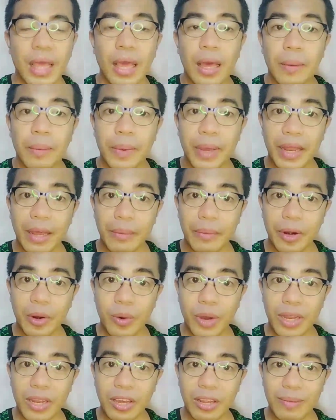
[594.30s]
My number
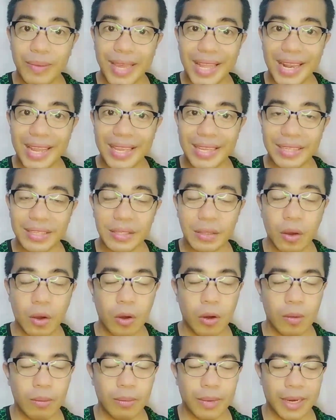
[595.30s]
one on my list,
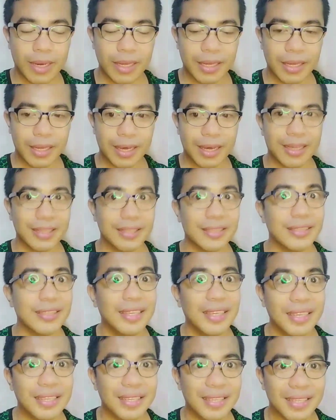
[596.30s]
oh my god,
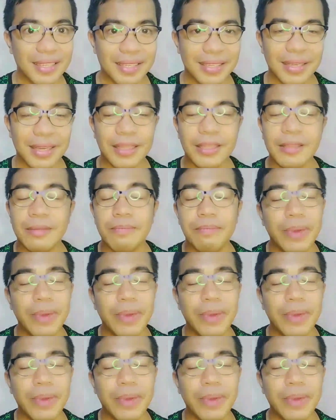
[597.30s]
this is it.